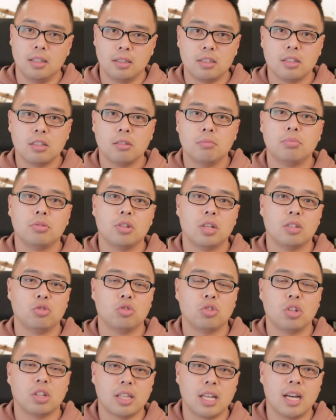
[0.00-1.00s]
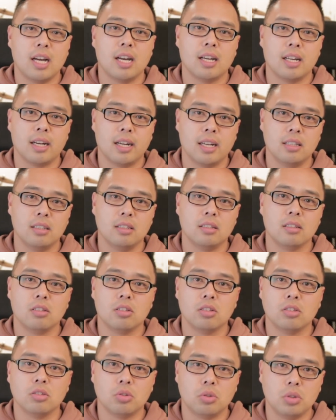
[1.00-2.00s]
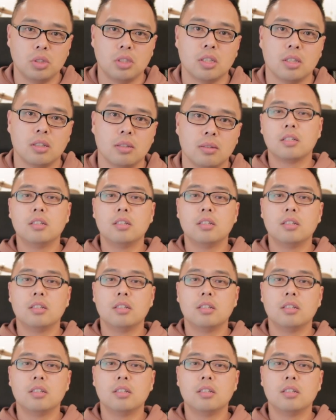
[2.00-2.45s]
트럼프가 죽였다라는 그런 소리죠.